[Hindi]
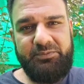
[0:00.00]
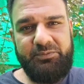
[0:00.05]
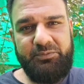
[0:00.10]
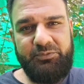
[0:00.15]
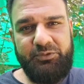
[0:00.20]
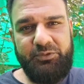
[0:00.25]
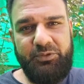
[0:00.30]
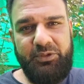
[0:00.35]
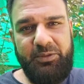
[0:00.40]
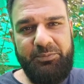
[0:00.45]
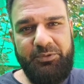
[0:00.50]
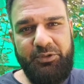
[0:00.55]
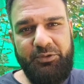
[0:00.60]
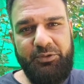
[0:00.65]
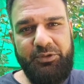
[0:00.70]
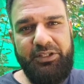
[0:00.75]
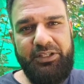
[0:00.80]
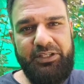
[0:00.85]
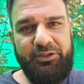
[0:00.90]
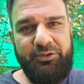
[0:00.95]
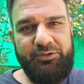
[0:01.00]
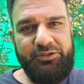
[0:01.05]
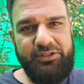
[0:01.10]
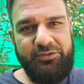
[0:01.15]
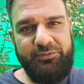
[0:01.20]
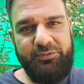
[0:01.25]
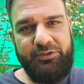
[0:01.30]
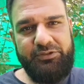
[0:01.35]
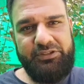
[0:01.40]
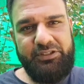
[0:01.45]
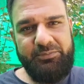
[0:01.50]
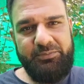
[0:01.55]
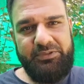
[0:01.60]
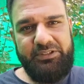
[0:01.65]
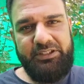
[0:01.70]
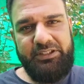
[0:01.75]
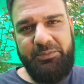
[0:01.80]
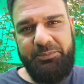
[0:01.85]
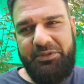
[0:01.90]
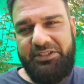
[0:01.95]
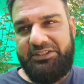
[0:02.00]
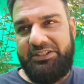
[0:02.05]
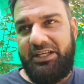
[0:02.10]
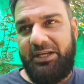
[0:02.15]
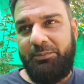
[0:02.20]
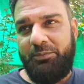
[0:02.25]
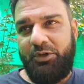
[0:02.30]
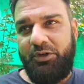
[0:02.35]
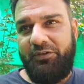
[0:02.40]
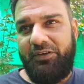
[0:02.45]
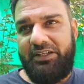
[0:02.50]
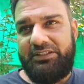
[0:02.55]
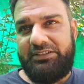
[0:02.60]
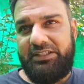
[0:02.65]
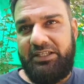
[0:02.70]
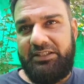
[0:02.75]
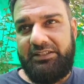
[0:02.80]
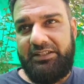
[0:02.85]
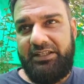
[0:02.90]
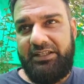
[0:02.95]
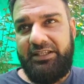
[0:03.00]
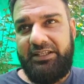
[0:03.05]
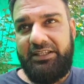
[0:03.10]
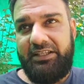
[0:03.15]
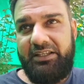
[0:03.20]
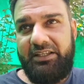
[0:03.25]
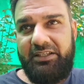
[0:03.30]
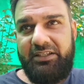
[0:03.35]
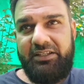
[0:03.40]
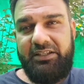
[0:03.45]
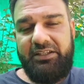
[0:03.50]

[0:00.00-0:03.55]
जो आपकी रूटीन है उससे फुर्सत मिल जाती तो है पीछे आपको आवाज़ें आती रहेंगी